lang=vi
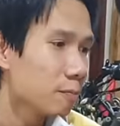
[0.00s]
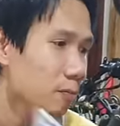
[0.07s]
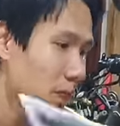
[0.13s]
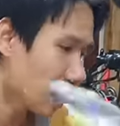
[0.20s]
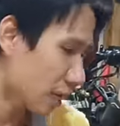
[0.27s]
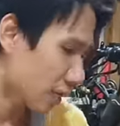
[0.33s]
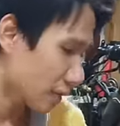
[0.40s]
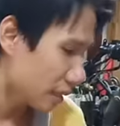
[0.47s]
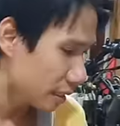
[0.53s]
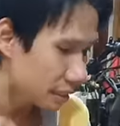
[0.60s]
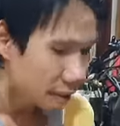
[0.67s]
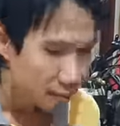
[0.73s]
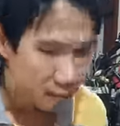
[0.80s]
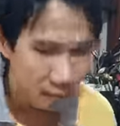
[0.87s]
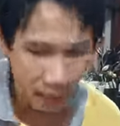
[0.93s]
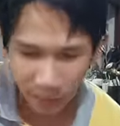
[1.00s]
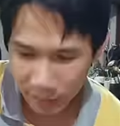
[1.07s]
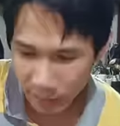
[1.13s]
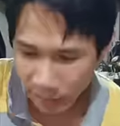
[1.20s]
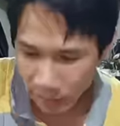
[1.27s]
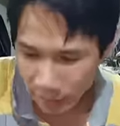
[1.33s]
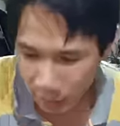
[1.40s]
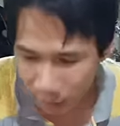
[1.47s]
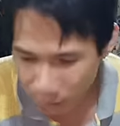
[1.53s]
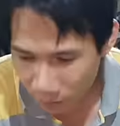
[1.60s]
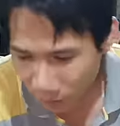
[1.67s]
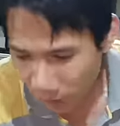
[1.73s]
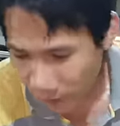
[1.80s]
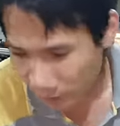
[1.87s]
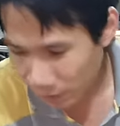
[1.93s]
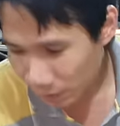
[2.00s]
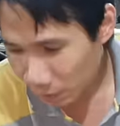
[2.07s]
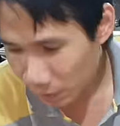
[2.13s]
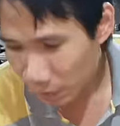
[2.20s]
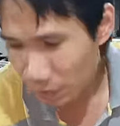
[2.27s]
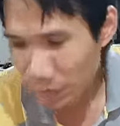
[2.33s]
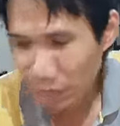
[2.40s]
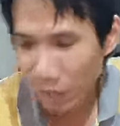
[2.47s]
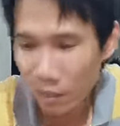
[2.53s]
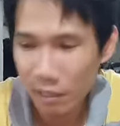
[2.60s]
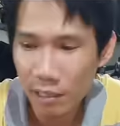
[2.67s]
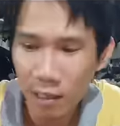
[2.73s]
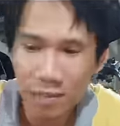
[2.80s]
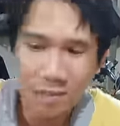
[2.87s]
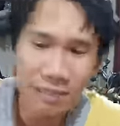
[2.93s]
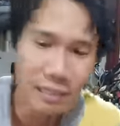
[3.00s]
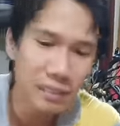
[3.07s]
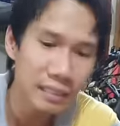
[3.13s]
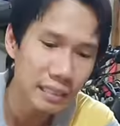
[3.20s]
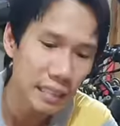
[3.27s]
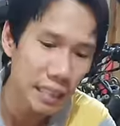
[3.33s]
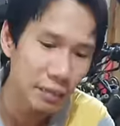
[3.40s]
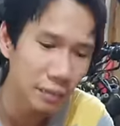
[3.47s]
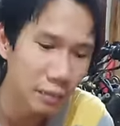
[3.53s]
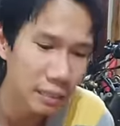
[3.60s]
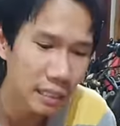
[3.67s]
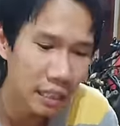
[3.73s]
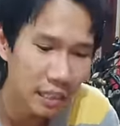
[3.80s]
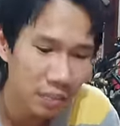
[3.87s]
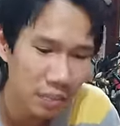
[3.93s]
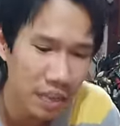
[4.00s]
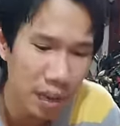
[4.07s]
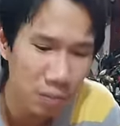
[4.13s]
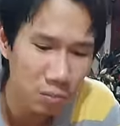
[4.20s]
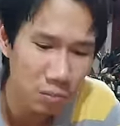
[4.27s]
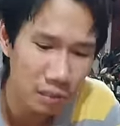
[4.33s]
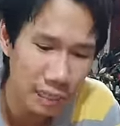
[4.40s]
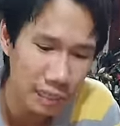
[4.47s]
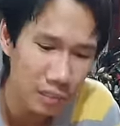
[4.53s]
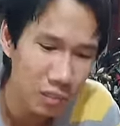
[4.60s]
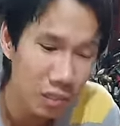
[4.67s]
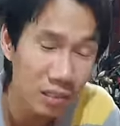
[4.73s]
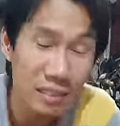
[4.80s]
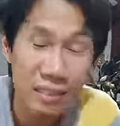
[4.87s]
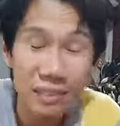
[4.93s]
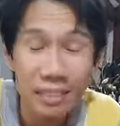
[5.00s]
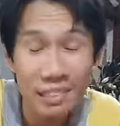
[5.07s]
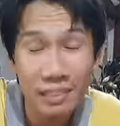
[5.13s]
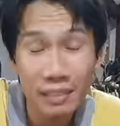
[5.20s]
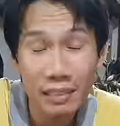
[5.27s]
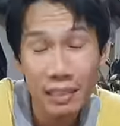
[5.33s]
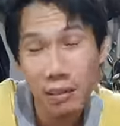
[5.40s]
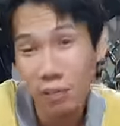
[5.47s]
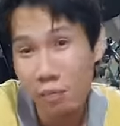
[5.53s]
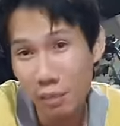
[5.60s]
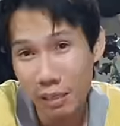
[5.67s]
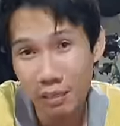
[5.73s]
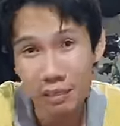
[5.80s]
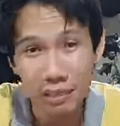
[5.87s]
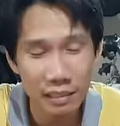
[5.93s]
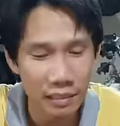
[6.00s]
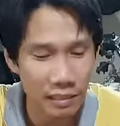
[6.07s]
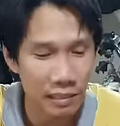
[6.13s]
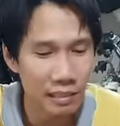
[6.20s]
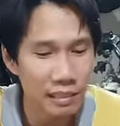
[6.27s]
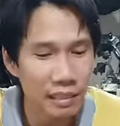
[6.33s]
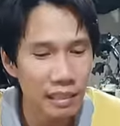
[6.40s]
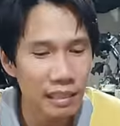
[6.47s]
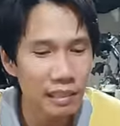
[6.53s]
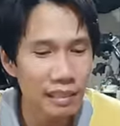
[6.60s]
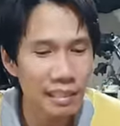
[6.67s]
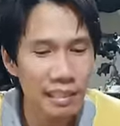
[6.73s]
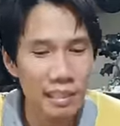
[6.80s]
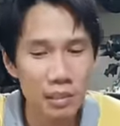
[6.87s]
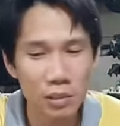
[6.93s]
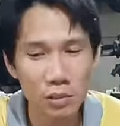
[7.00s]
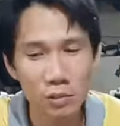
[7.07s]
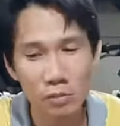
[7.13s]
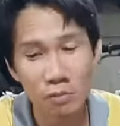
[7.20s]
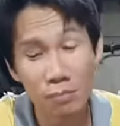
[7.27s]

rồi thì đối với giống như mình nói thì đối với những chiếc xe mà bây giờ nó không sản xuất dành riêng cho xe của mình thì dĩ nhiên cái điều